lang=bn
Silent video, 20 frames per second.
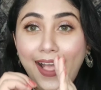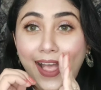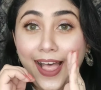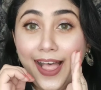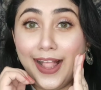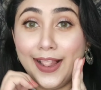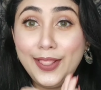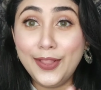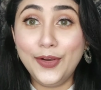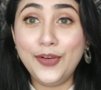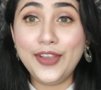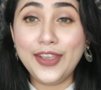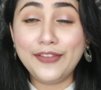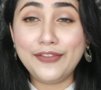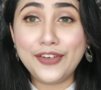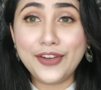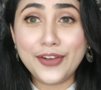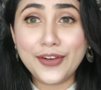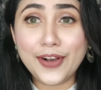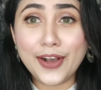হ্যালো
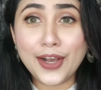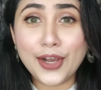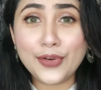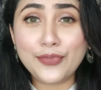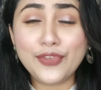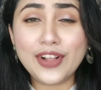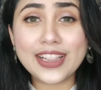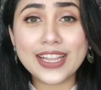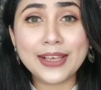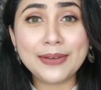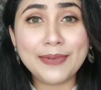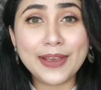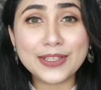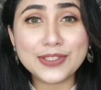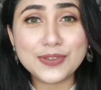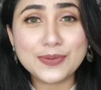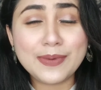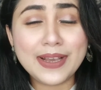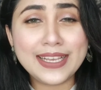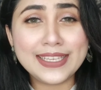এভরিওয়ান ওয়েলকাম ব্যাক
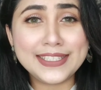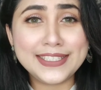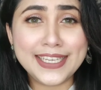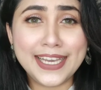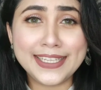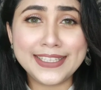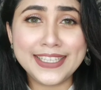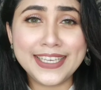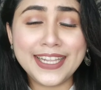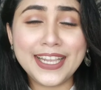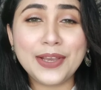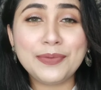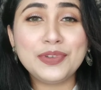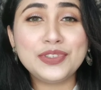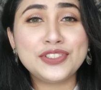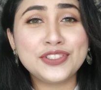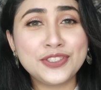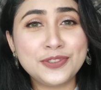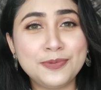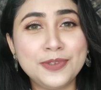টু মাই চ্যানেল আমি
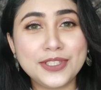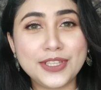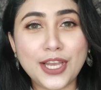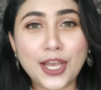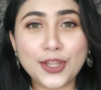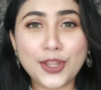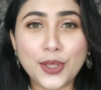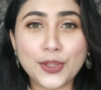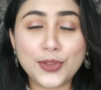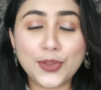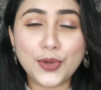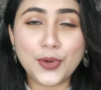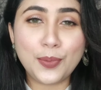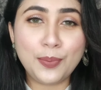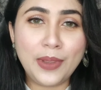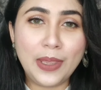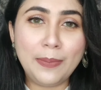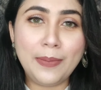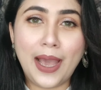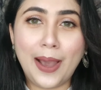সুস্মিতা দত্ত
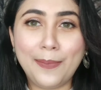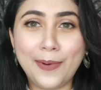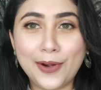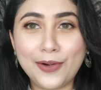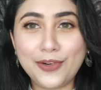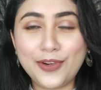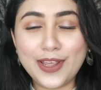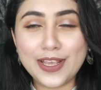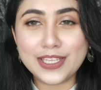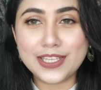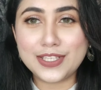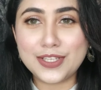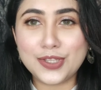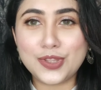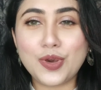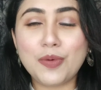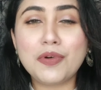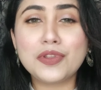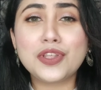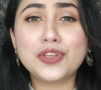মিম আবারও এসেছি
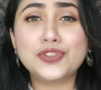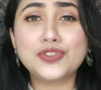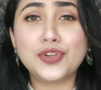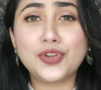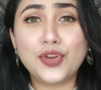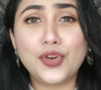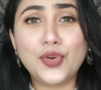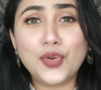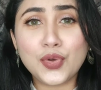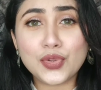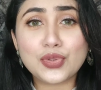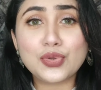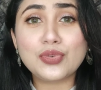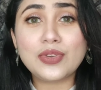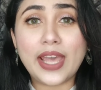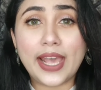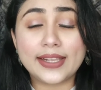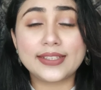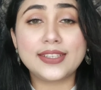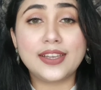তোমাদের জন্য নতুন
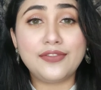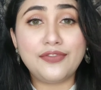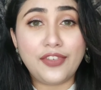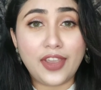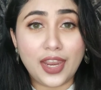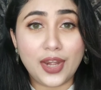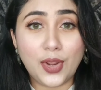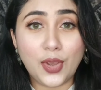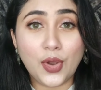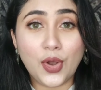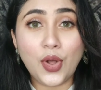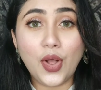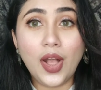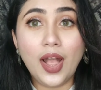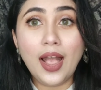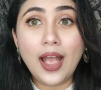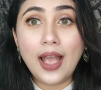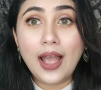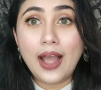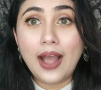একটা ভিডিও
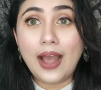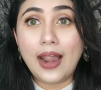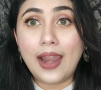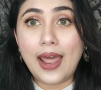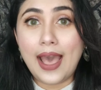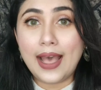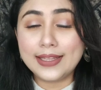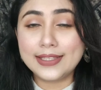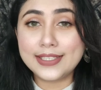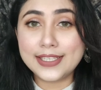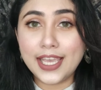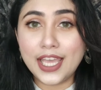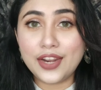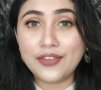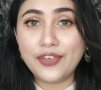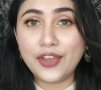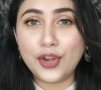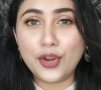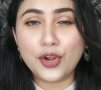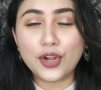আর আজকের
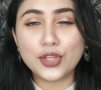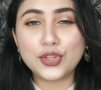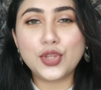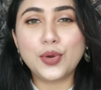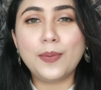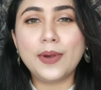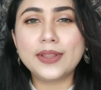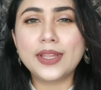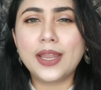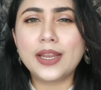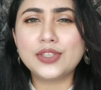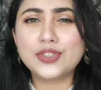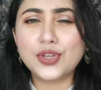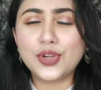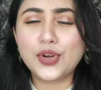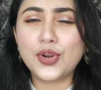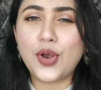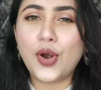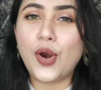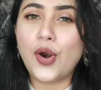ভিডিওটা তোমাদের
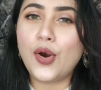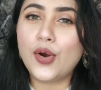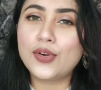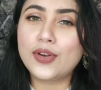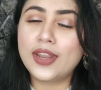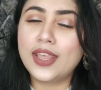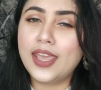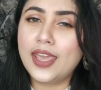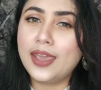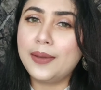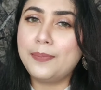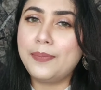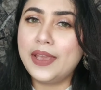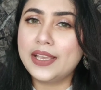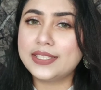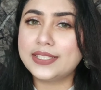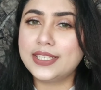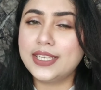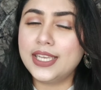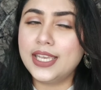জন্য অনেক
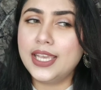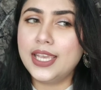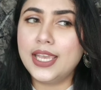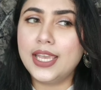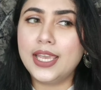বেশি